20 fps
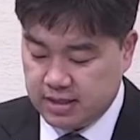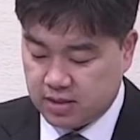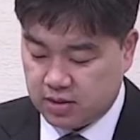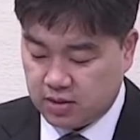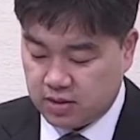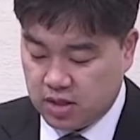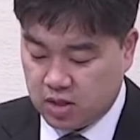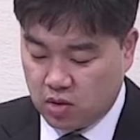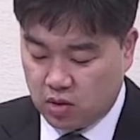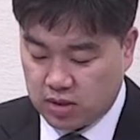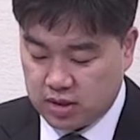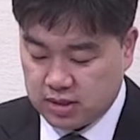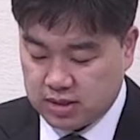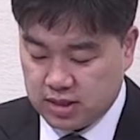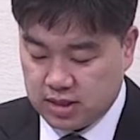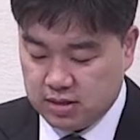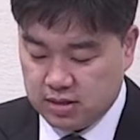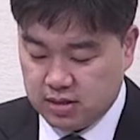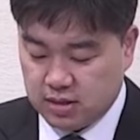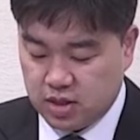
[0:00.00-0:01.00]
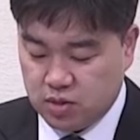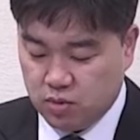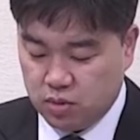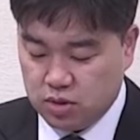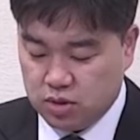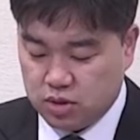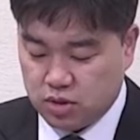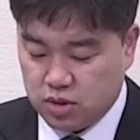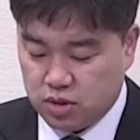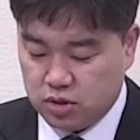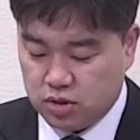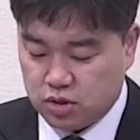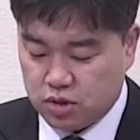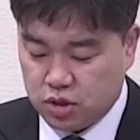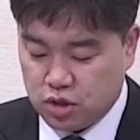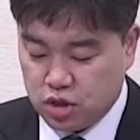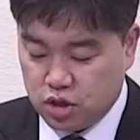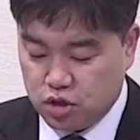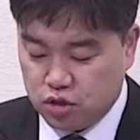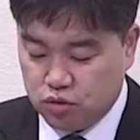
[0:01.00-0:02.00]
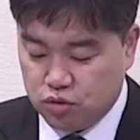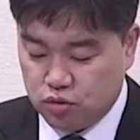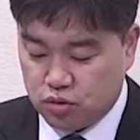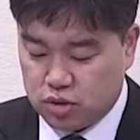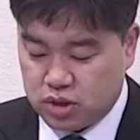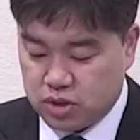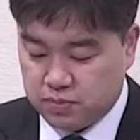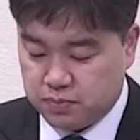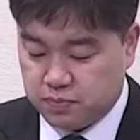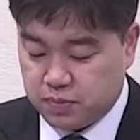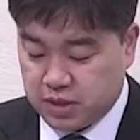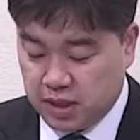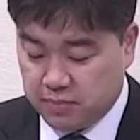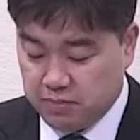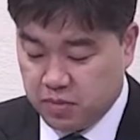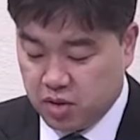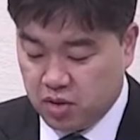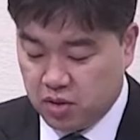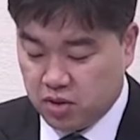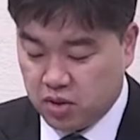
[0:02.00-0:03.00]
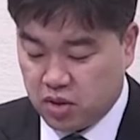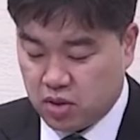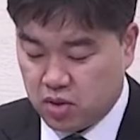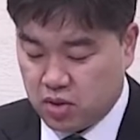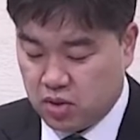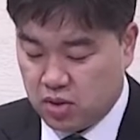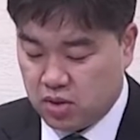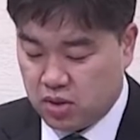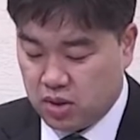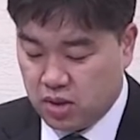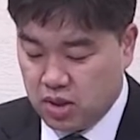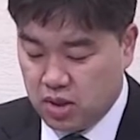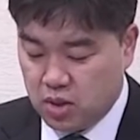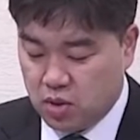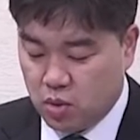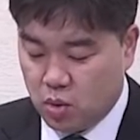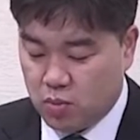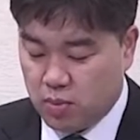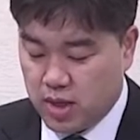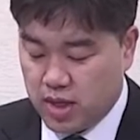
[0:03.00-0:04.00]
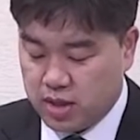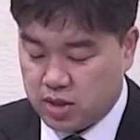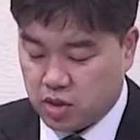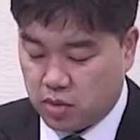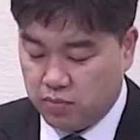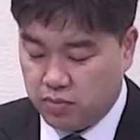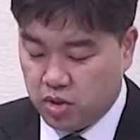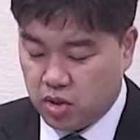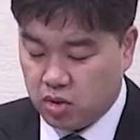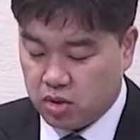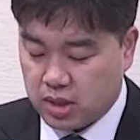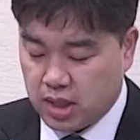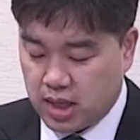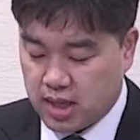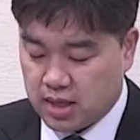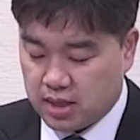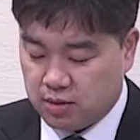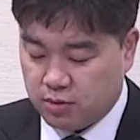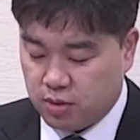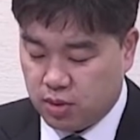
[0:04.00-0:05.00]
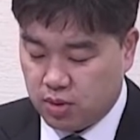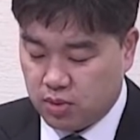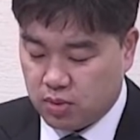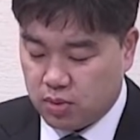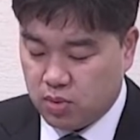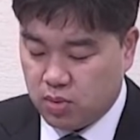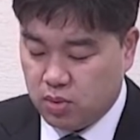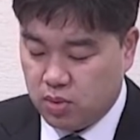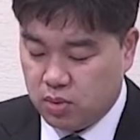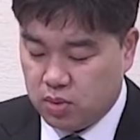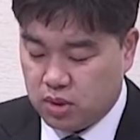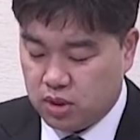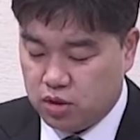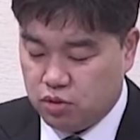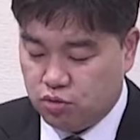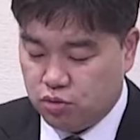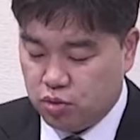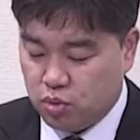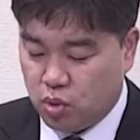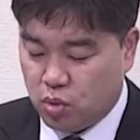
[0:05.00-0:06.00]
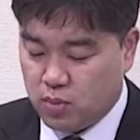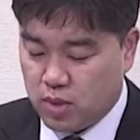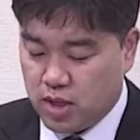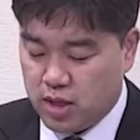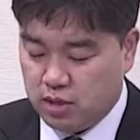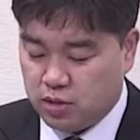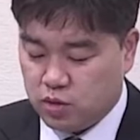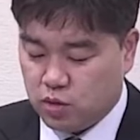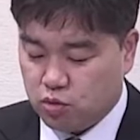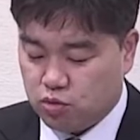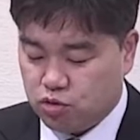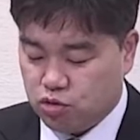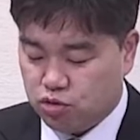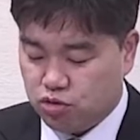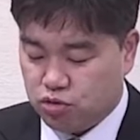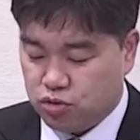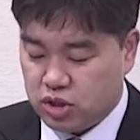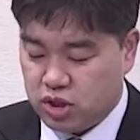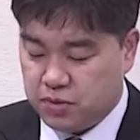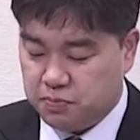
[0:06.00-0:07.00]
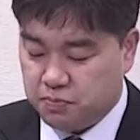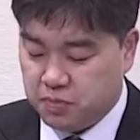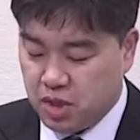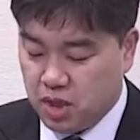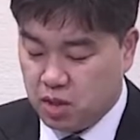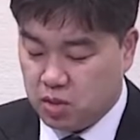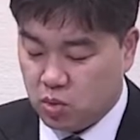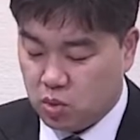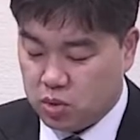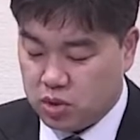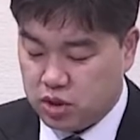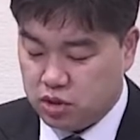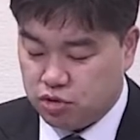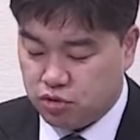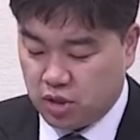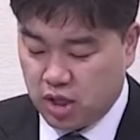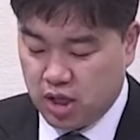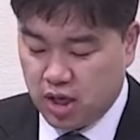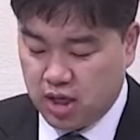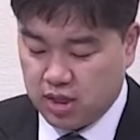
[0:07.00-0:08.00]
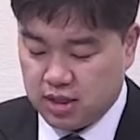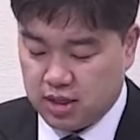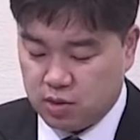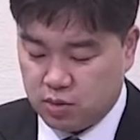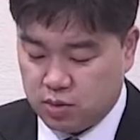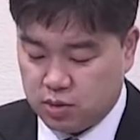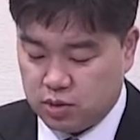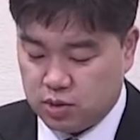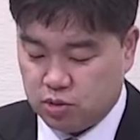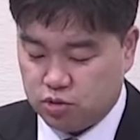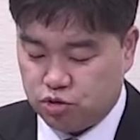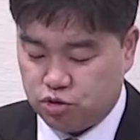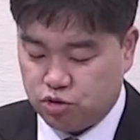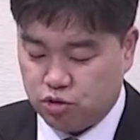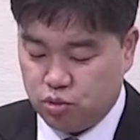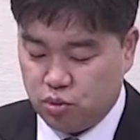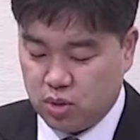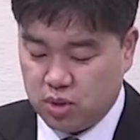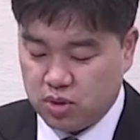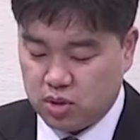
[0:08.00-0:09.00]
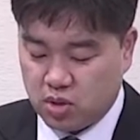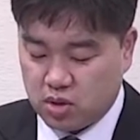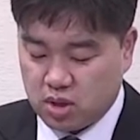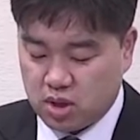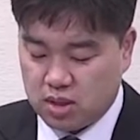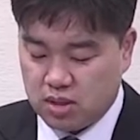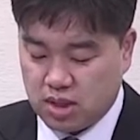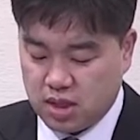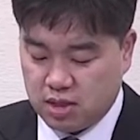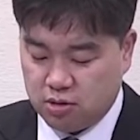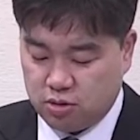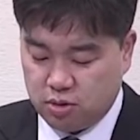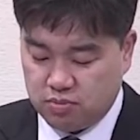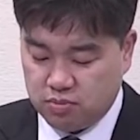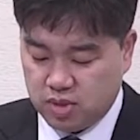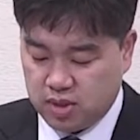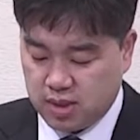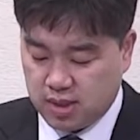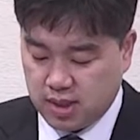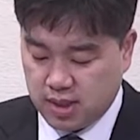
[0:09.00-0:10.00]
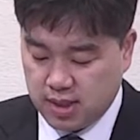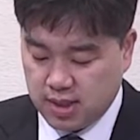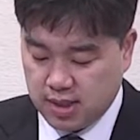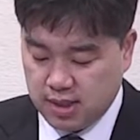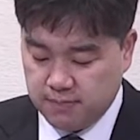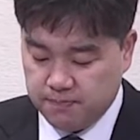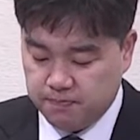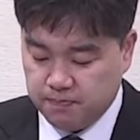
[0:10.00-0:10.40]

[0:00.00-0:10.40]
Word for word: 그러나 거라사는 기원전 63년경 로마에 점령당하게 되었고 이후 로마의 속주 중 10대 도시 중의 하나로서 중요한 역할을 하게 됩니다.